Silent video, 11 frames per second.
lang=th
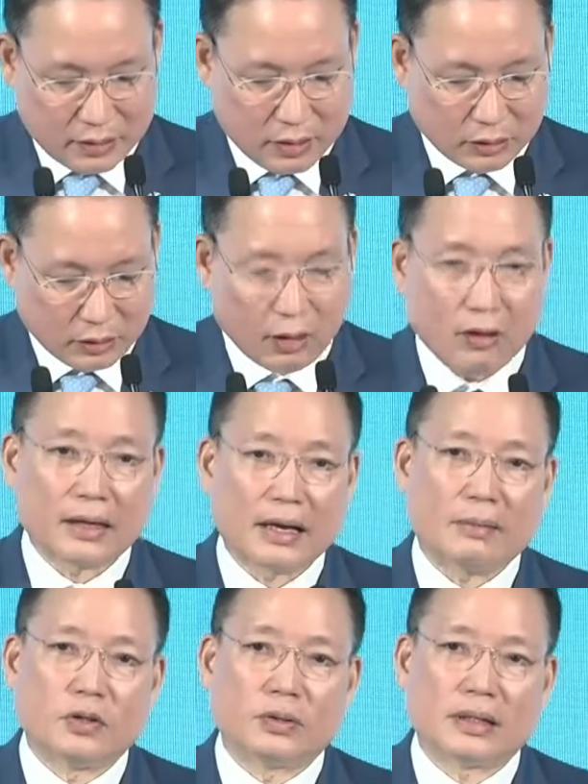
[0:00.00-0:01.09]
สอดคล้อง
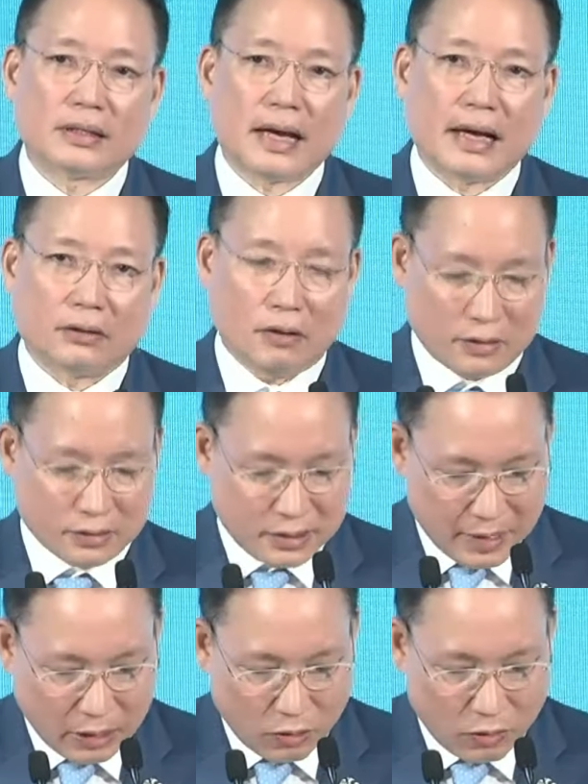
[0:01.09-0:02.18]
กับยุทธศาสตร์ของส
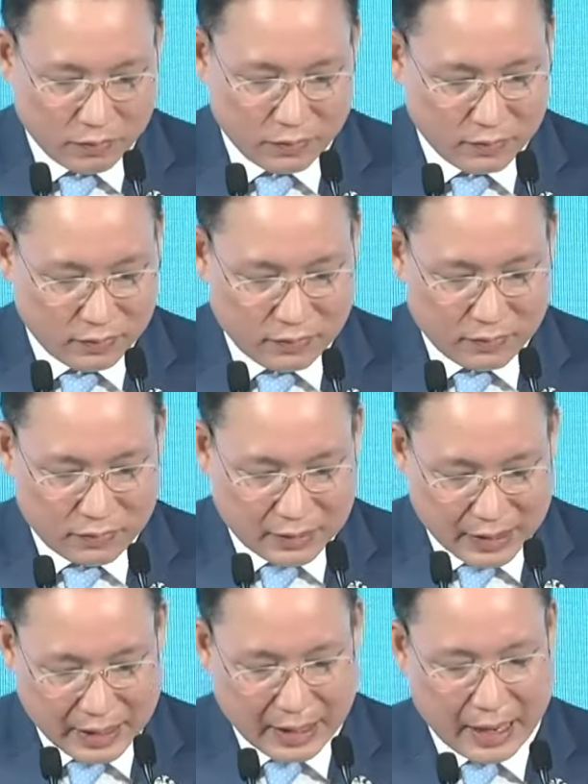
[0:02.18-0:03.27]
มาคม
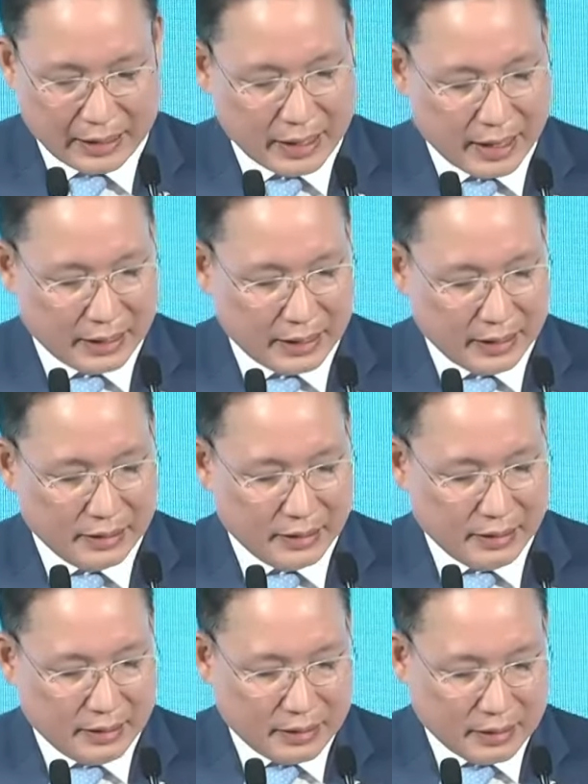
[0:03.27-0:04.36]
ธนาคารไทย
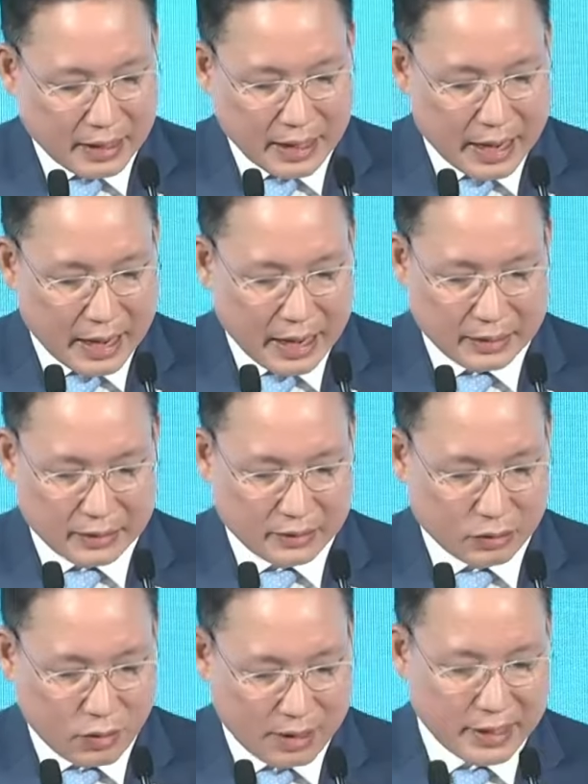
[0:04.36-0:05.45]
ในด้าน
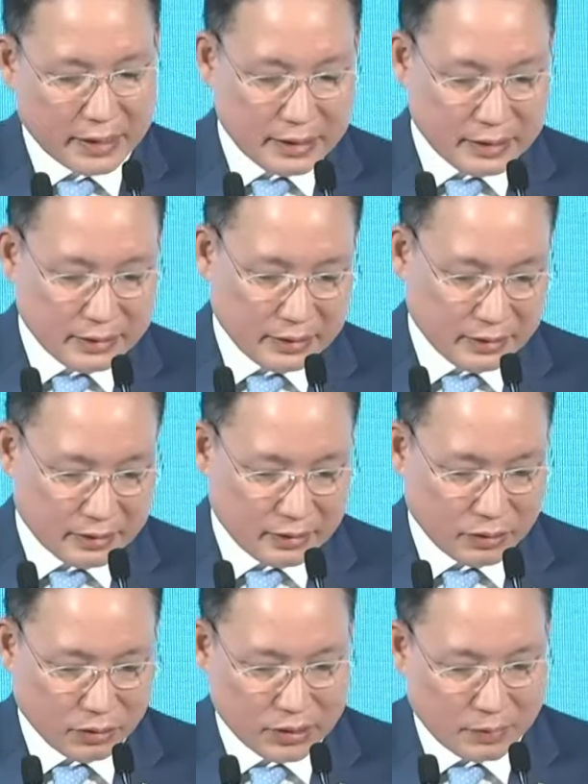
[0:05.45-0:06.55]
ความยั่งยืน
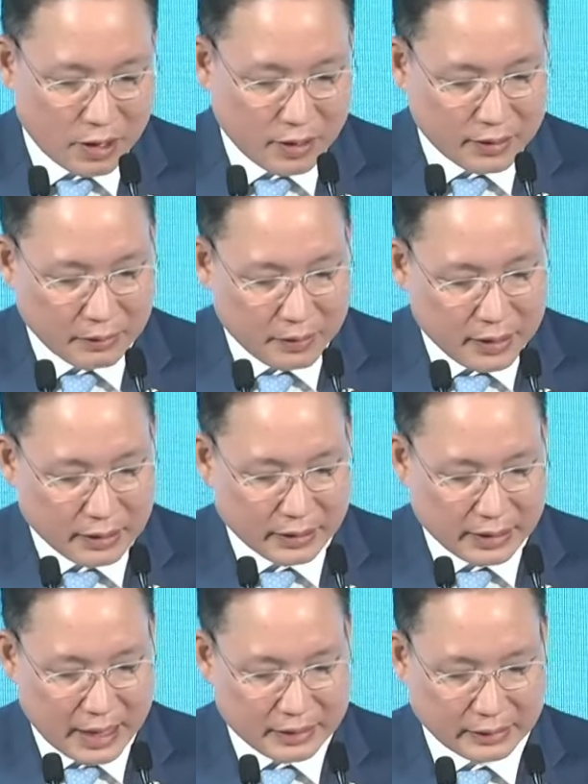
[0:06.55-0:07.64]
โดยเฉพาะในเรื่อง
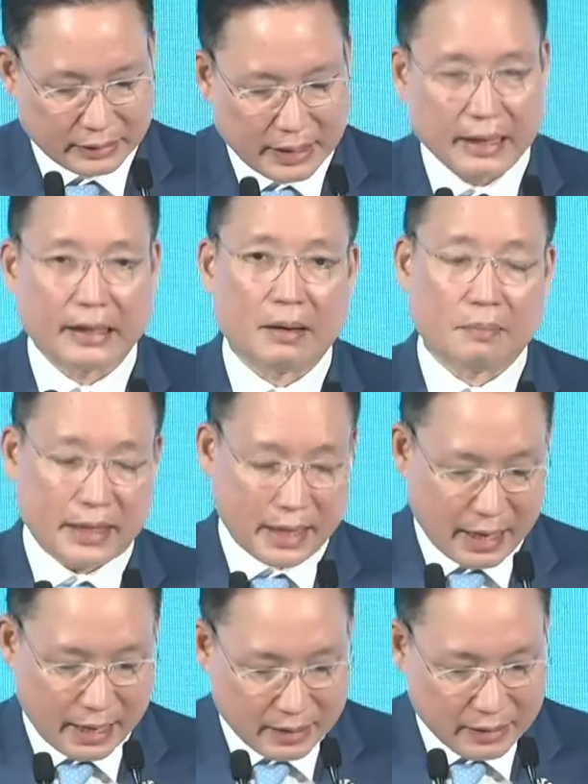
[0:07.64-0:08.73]
การจัดการกับปัญ
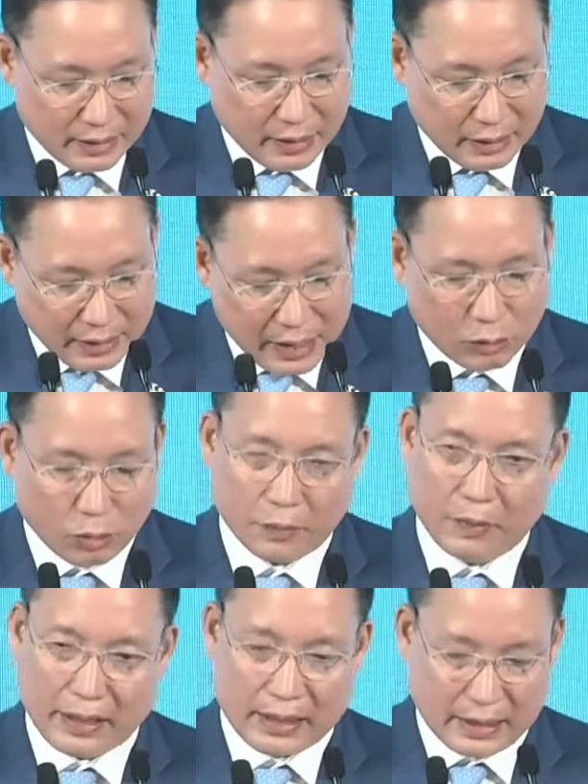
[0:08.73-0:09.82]
หาหนี้ครัว
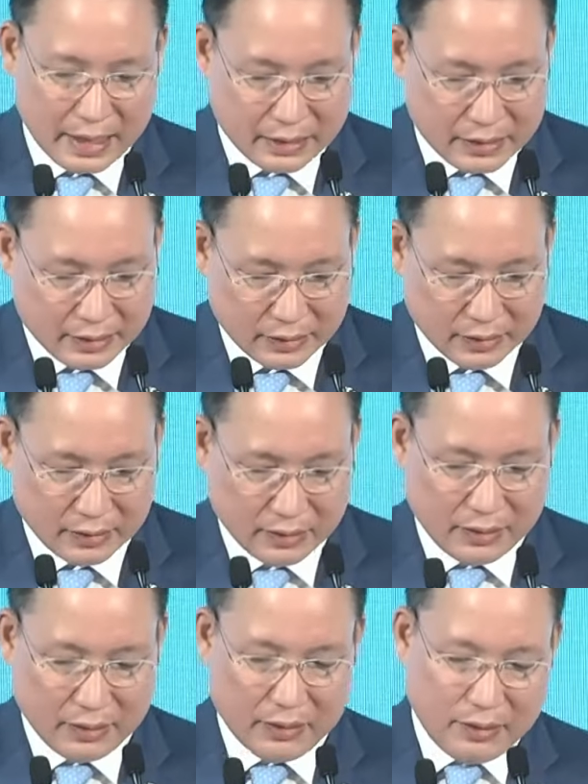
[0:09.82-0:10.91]
เรือนอย่างยั่งยืน
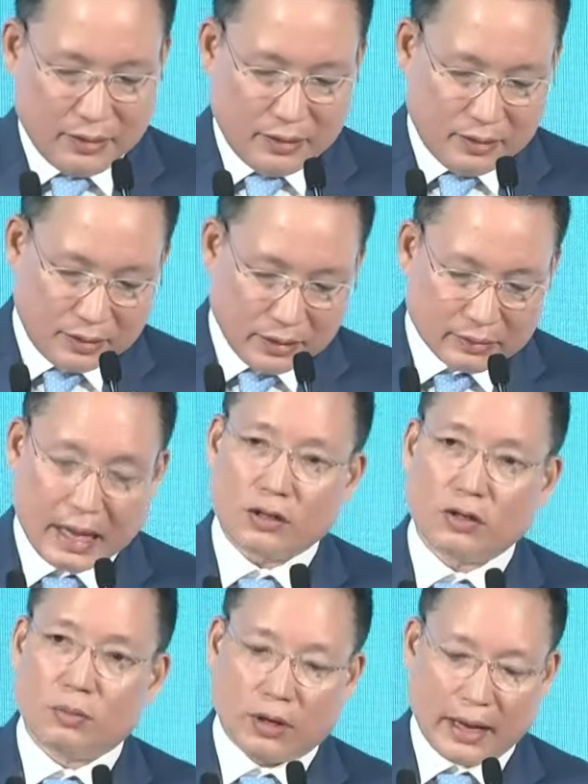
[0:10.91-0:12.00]
ซึ่งตั้ง
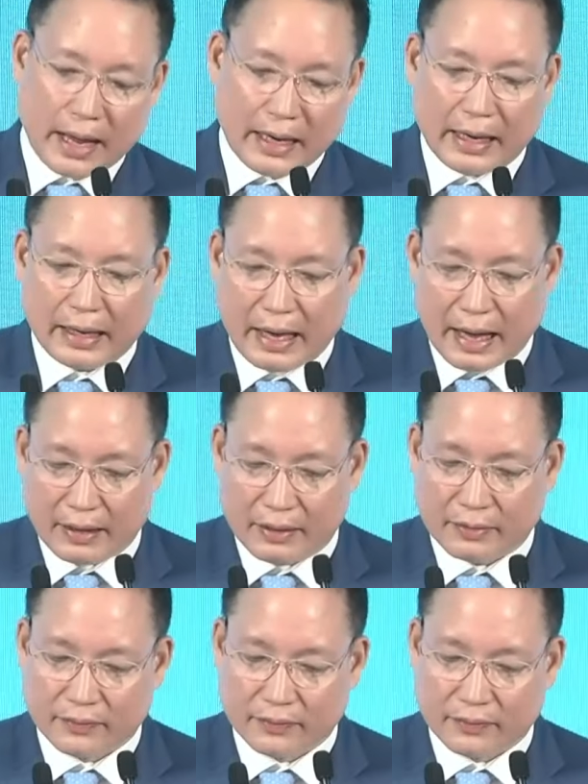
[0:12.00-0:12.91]
อยู่บน5หลักการ